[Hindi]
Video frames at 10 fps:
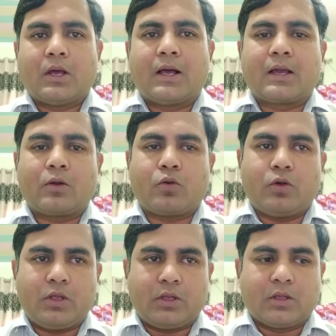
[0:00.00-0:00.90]
अगर
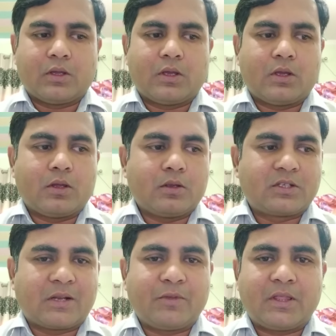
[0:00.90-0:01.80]
कोई
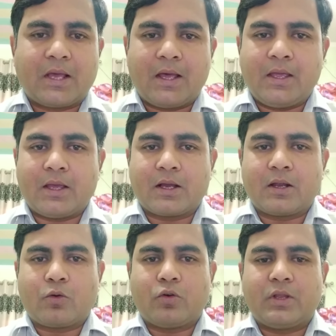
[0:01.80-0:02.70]
शर्मिंदा है
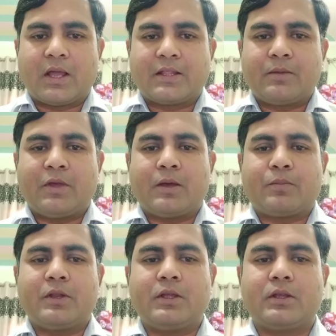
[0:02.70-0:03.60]
अगर कोई नादिम है
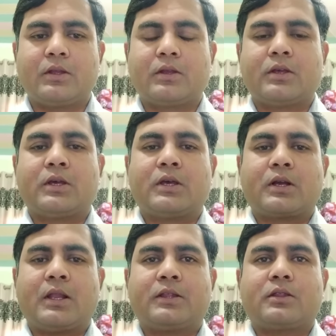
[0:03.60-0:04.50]
अपनी
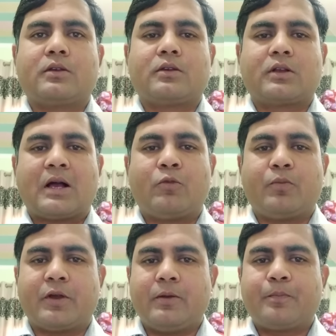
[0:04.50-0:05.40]
गलत
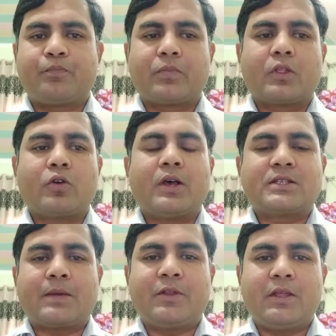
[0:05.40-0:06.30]
कामों पर तो
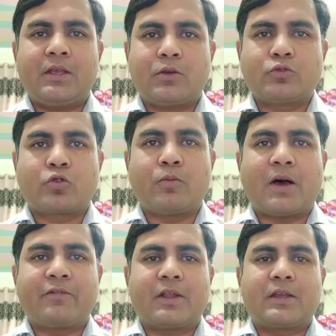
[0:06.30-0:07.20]
ऐसा भी नहीं है कि उसको
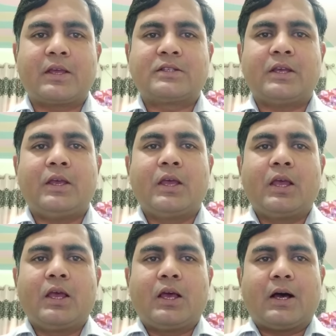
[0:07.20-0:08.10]
माफ़ ना किया जाए
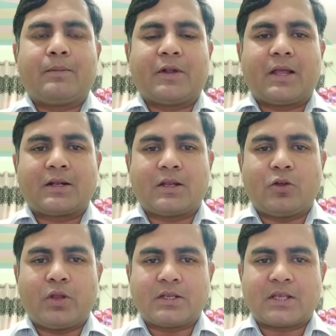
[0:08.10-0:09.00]
आपा डॉक्टर
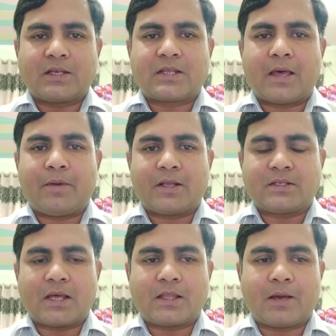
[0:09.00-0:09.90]
नवेरा शेख साहबा के
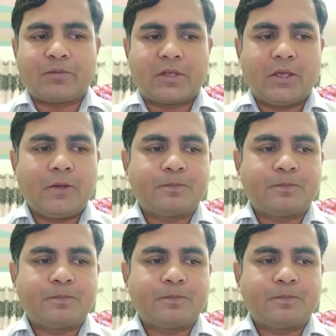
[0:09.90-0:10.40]
साथ आप थे